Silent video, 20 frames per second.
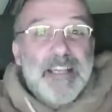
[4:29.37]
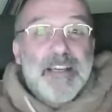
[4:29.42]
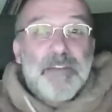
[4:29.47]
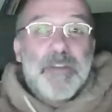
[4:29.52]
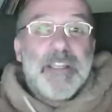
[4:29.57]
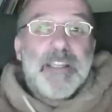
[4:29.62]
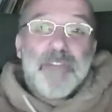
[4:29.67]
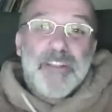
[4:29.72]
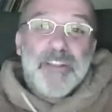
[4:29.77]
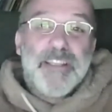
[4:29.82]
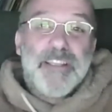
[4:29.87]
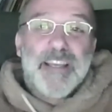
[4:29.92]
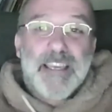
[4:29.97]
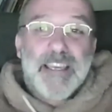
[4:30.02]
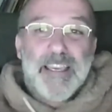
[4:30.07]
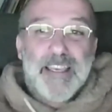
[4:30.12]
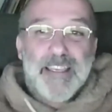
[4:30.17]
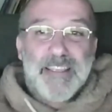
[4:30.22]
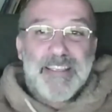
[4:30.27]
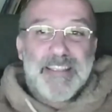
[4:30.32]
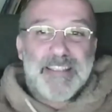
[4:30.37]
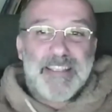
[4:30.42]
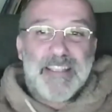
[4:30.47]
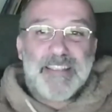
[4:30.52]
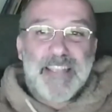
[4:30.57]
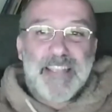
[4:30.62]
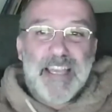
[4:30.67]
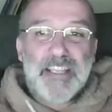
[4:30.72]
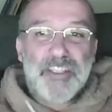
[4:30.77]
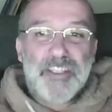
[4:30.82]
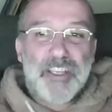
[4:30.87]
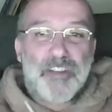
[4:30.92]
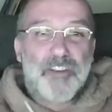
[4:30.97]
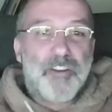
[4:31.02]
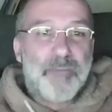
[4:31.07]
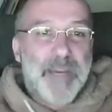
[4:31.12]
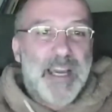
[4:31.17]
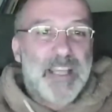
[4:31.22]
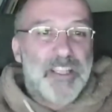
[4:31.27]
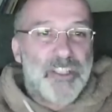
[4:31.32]
Quindi vuol dire che i settaggi
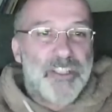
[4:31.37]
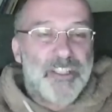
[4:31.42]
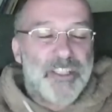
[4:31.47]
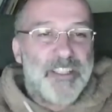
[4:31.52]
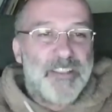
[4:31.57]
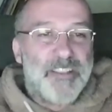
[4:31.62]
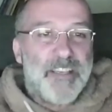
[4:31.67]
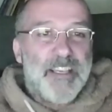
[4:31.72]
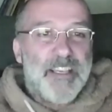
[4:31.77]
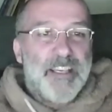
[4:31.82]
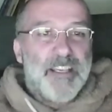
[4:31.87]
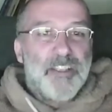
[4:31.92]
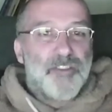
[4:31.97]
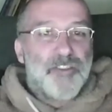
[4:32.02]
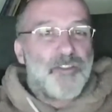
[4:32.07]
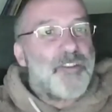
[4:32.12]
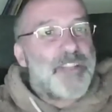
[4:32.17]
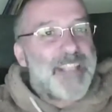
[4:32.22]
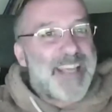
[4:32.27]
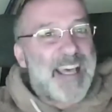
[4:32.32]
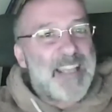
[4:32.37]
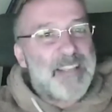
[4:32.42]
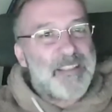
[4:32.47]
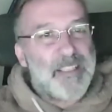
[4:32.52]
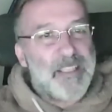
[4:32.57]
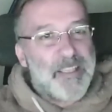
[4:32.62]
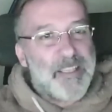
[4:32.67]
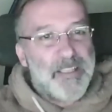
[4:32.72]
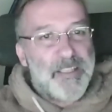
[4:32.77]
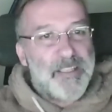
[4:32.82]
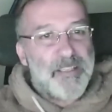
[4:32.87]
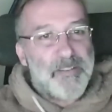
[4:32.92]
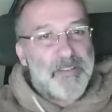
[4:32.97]
automatici sono tanti.